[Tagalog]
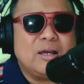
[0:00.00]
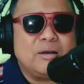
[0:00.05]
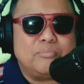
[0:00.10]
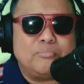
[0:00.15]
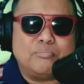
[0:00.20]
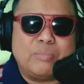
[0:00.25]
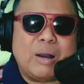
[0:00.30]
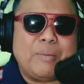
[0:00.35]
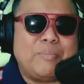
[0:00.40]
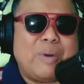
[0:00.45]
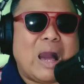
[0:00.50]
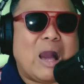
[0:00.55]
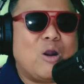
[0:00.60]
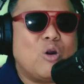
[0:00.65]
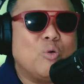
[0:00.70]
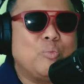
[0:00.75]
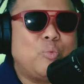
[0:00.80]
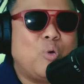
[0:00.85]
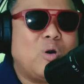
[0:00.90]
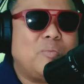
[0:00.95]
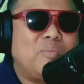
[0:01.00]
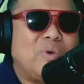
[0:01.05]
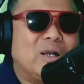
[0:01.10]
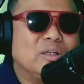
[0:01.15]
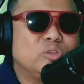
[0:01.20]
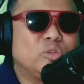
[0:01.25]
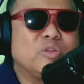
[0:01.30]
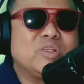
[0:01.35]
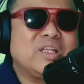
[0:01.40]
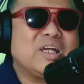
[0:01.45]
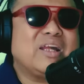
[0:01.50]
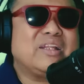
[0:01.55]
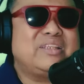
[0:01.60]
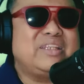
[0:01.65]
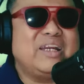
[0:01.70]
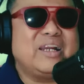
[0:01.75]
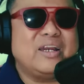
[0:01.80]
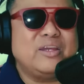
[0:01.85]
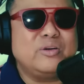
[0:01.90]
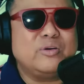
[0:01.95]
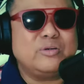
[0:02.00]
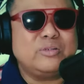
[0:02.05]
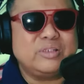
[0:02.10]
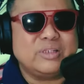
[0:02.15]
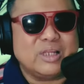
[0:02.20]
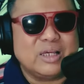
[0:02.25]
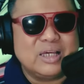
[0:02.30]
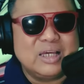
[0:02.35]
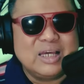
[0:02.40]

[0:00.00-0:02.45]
mabaho po ang mga Duterte ngayon.